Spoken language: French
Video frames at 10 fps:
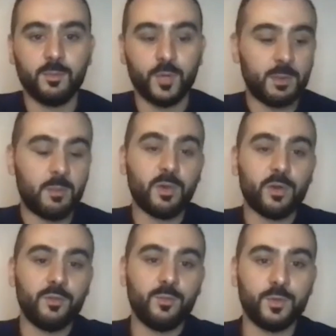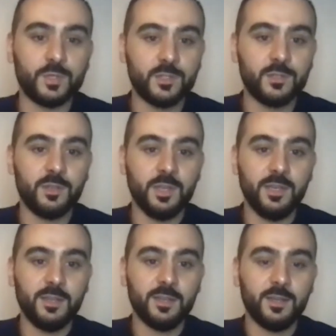pendant ma période de mon ancienne
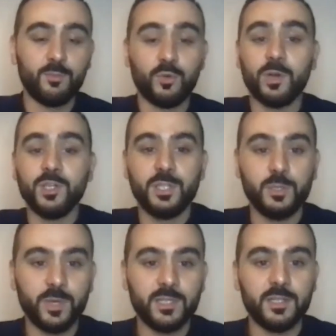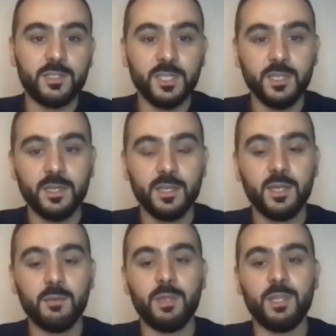société. Pourquoi j'ai dit oui à celle-ci
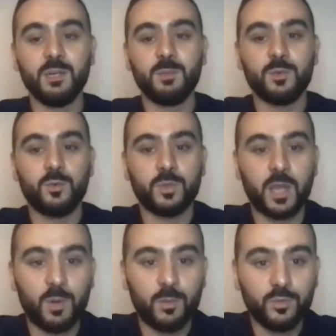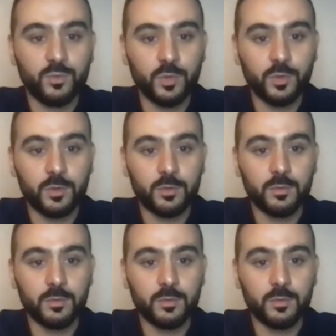bah, Déjà parce que contrairement à beaucoup d'autres,